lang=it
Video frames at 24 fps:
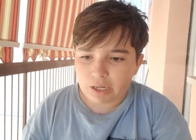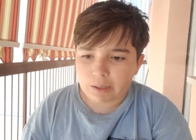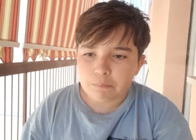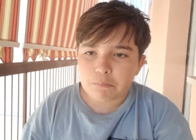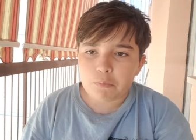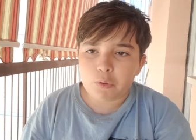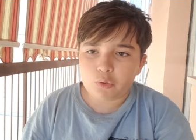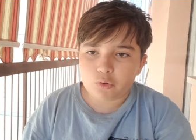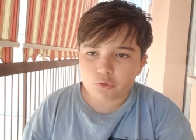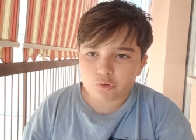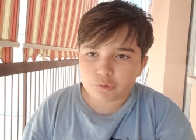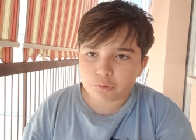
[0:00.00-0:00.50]
è
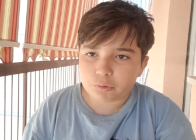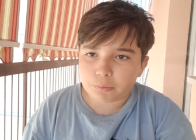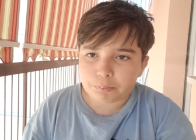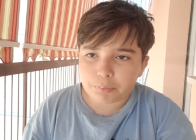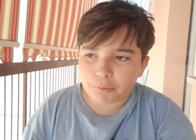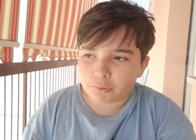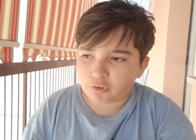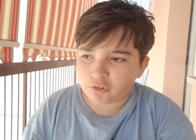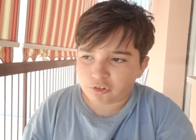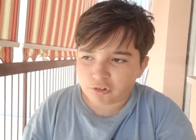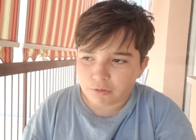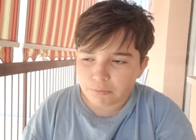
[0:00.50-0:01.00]
molto
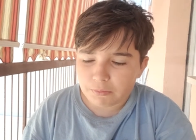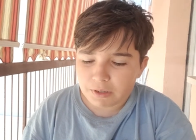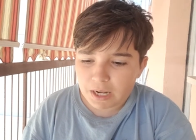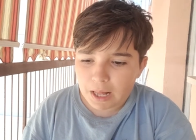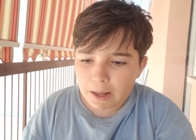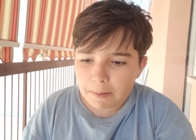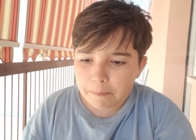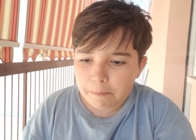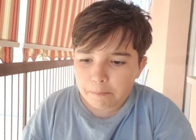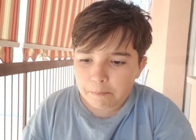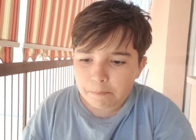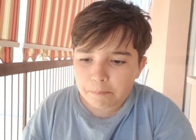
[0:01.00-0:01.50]

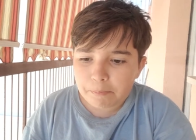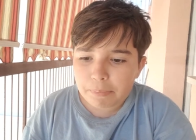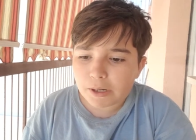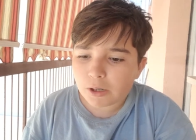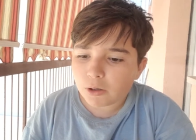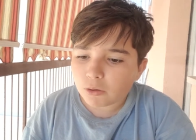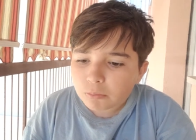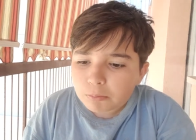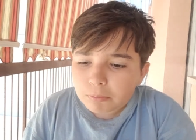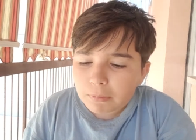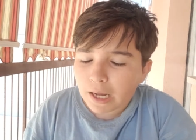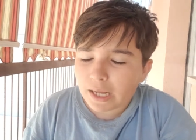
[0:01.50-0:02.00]
impossibile,
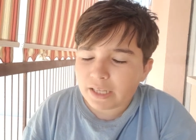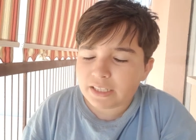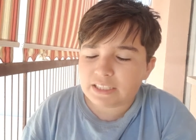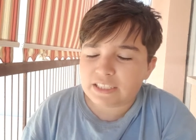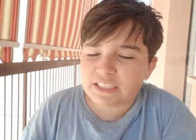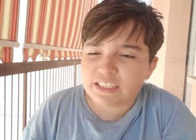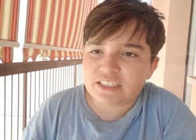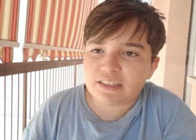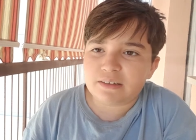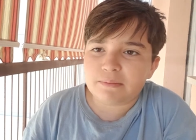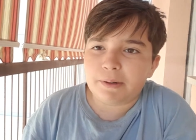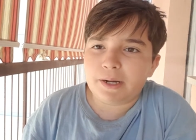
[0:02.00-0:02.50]
però mai
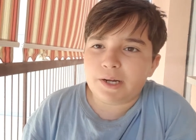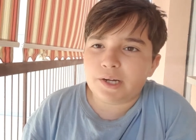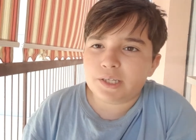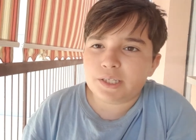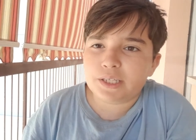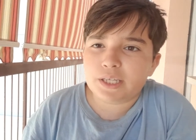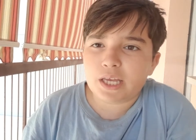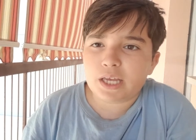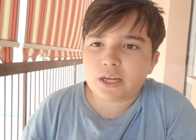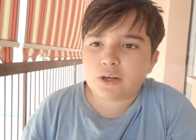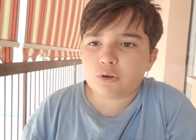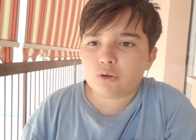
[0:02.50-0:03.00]
dire mai.
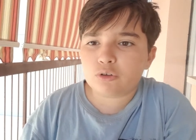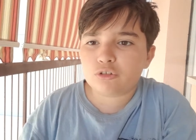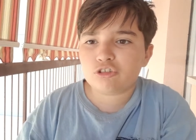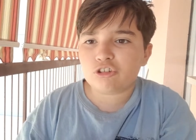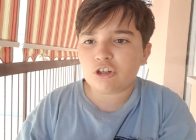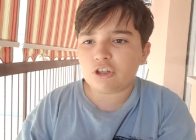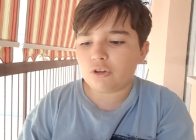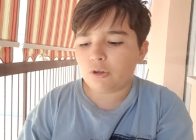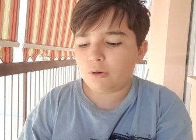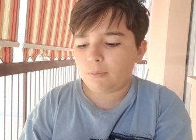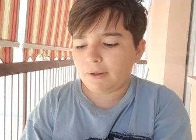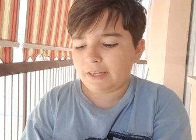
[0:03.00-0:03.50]
E
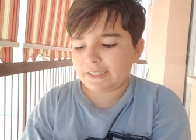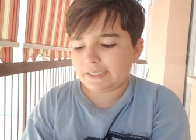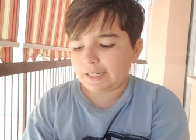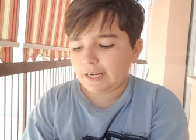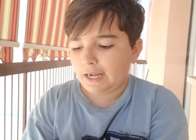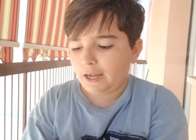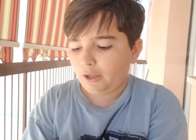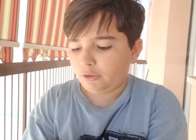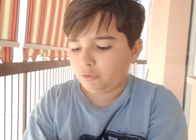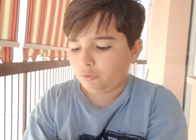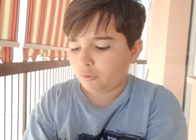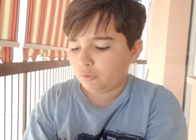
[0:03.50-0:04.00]
conoscendo il
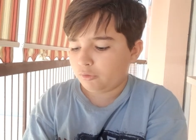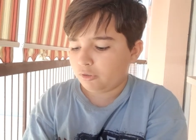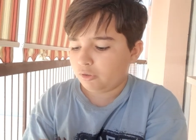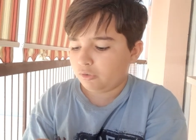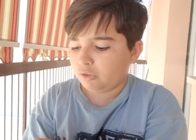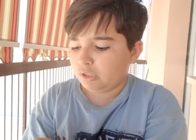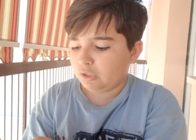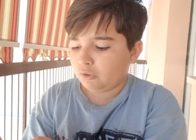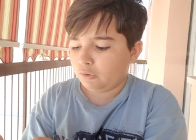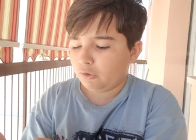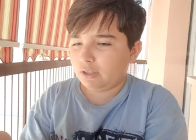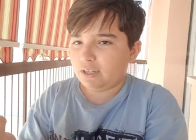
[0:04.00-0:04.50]
mercato, io
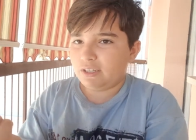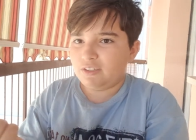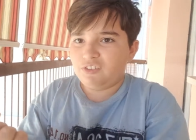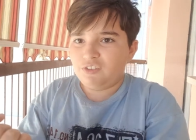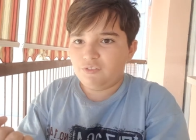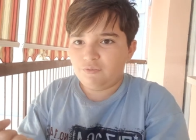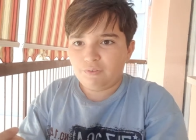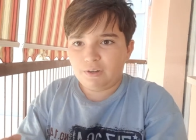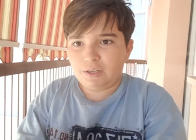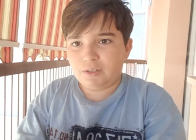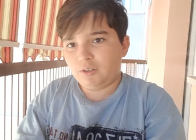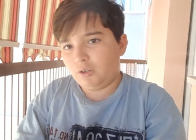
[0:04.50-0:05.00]
dico che si
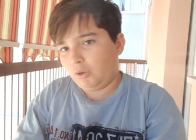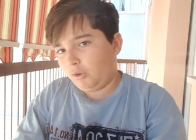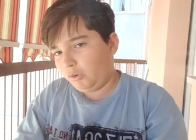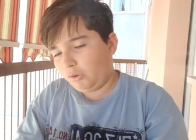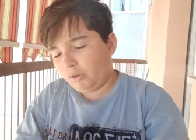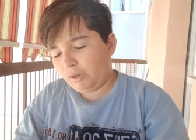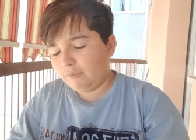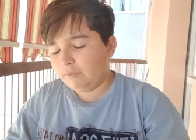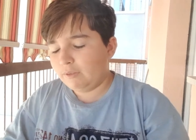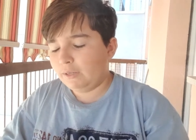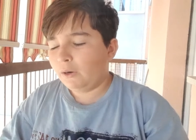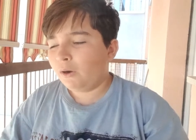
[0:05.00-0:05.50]
fa. No, non
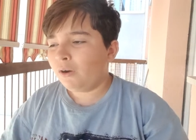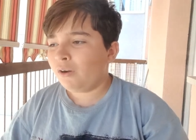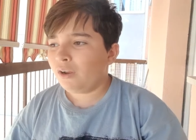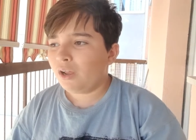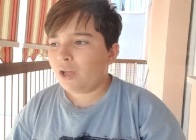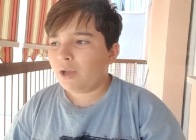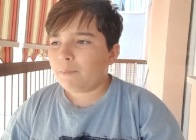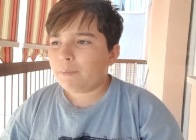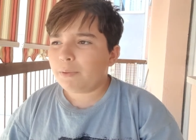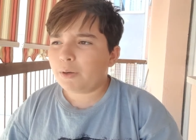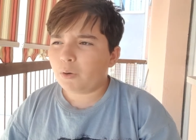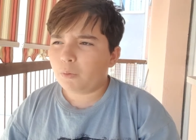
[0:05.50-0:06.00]
è vero.
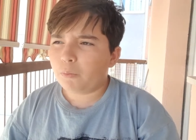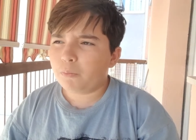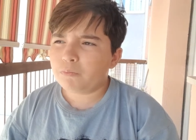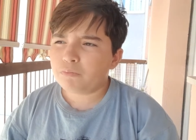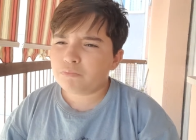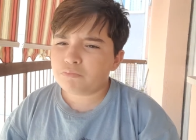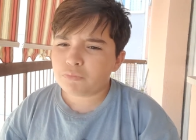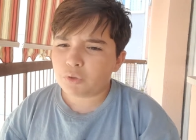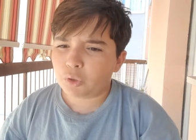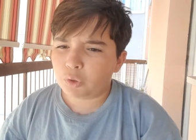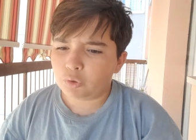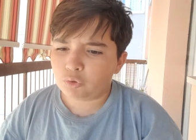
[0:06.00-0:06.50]
Però
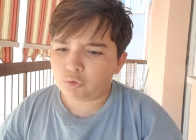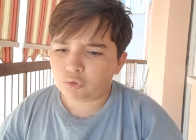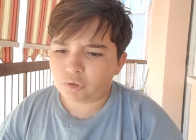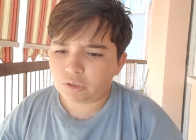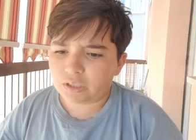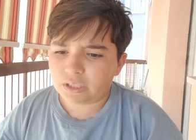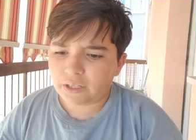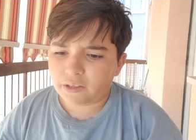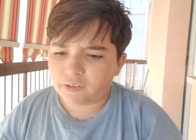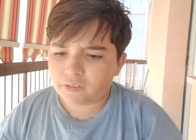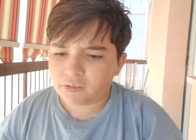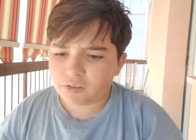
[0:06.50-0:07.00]
non lo so,
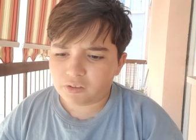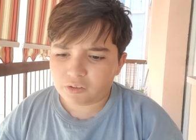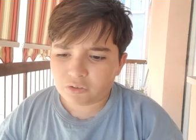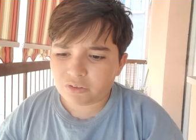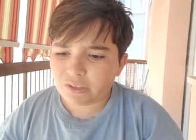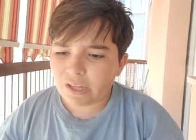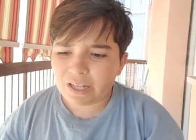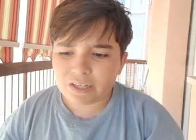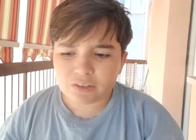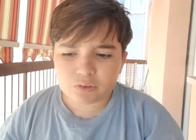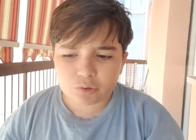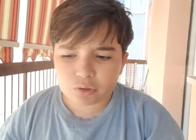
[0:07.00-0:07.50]
ragazzi.
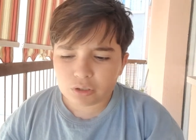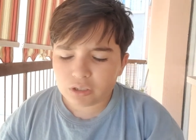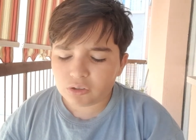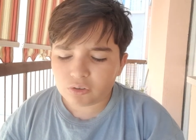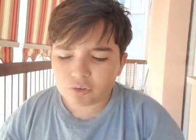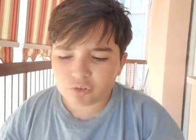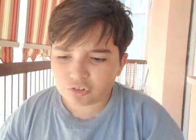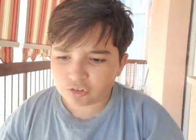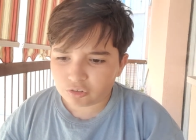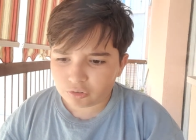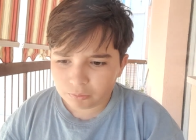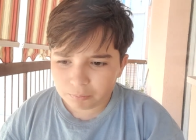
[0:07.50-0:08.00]
Al Torino
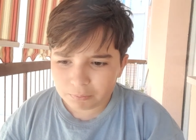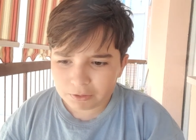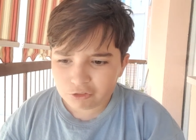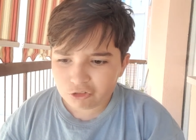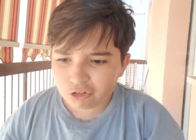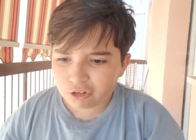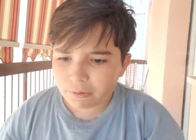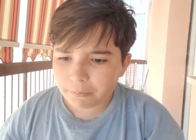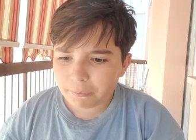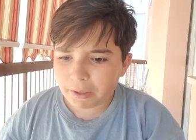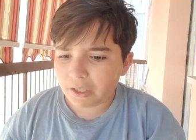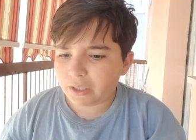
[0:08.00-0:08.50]
secondo me
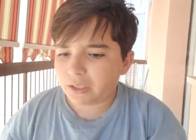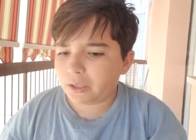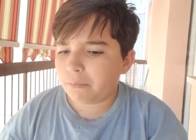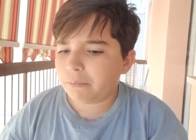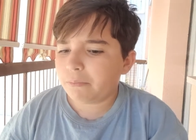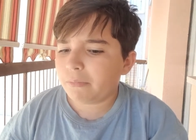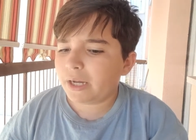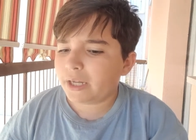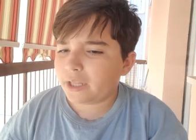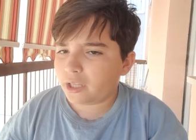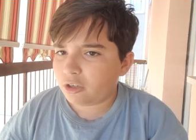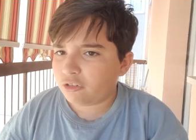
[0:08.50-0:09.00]
ci rimane,
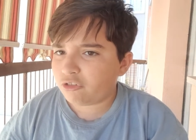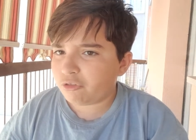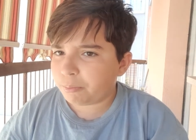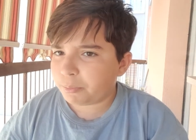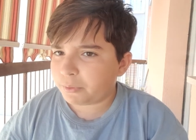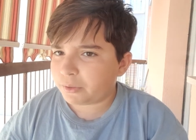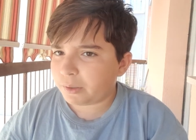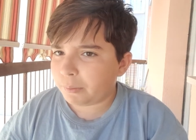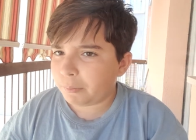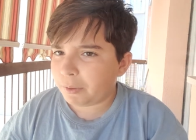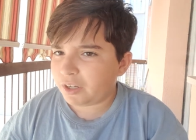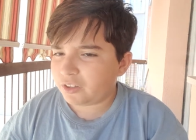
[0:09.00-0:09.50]
magari ci
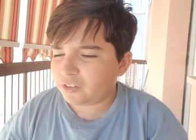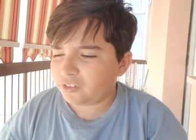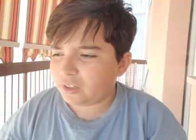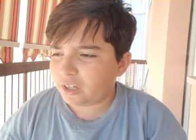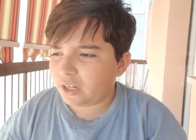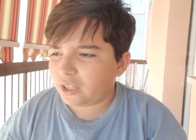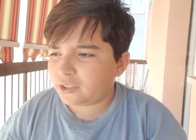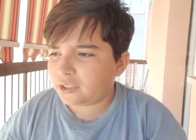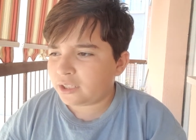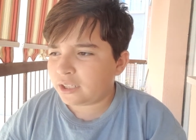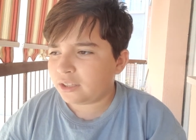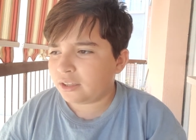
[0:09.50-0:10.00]
potrebbe essere
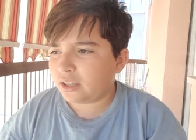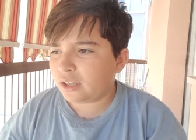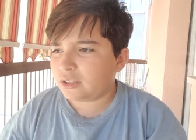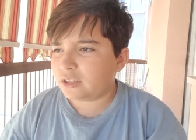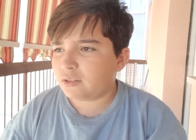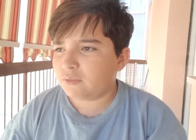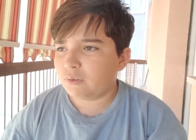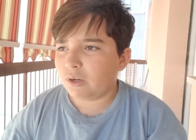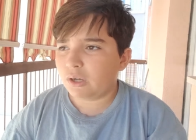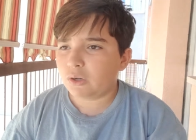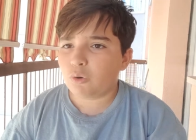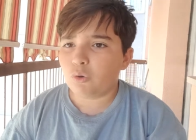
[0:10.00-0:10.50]
una
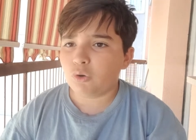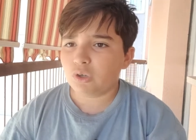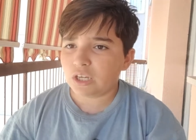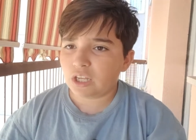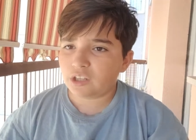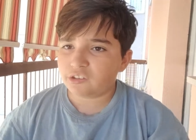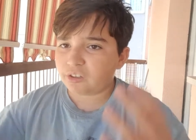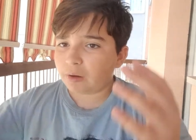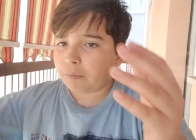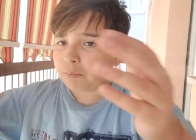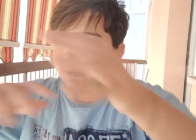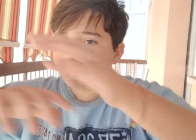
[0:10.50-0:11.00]
trattativa con la
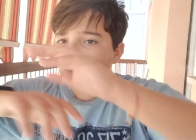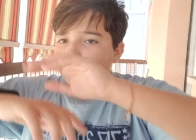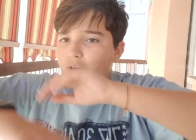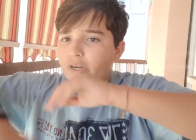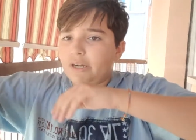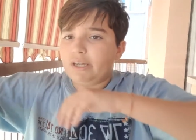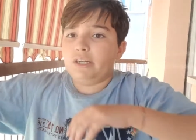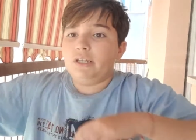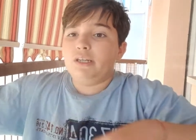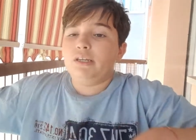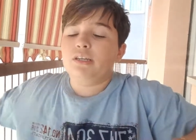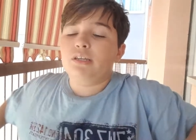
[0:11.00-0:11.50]
Sampdoria
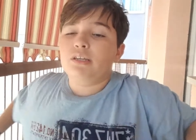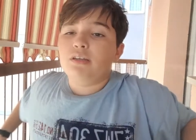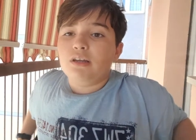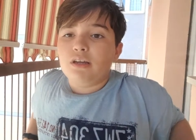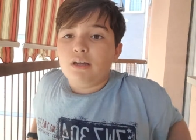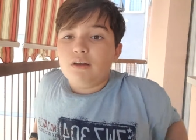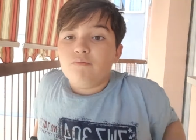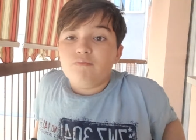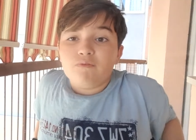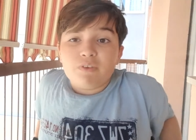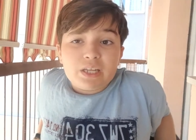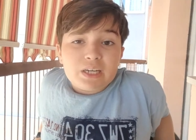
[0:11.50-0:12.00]
che
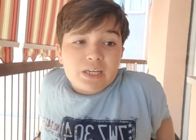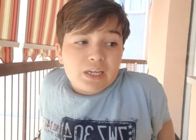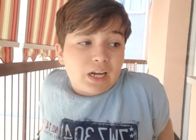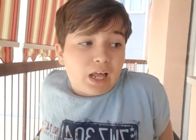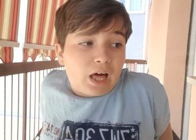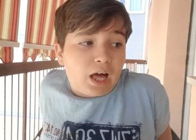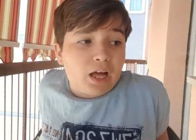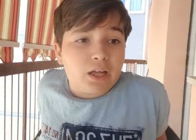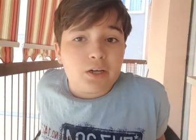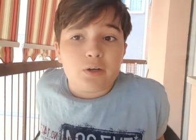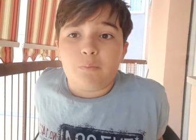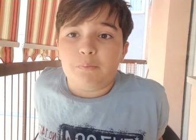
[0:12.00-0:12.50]
viene
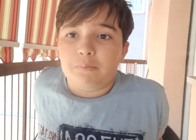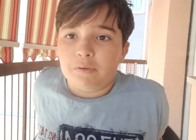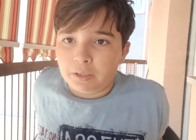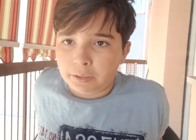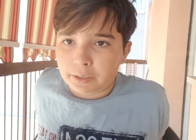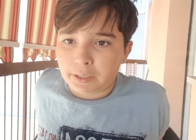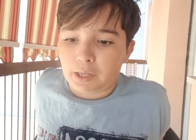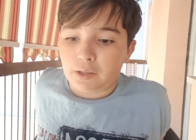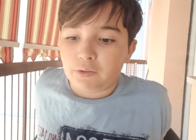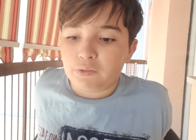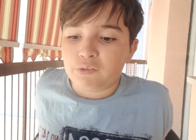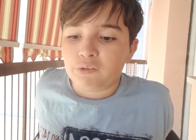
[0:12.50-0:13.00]
là a romper
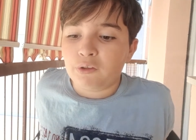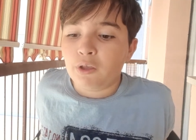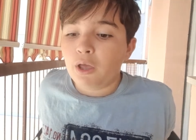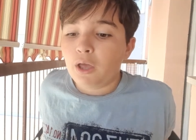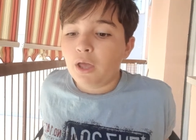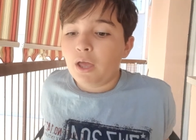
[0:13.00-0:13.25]
cazzo.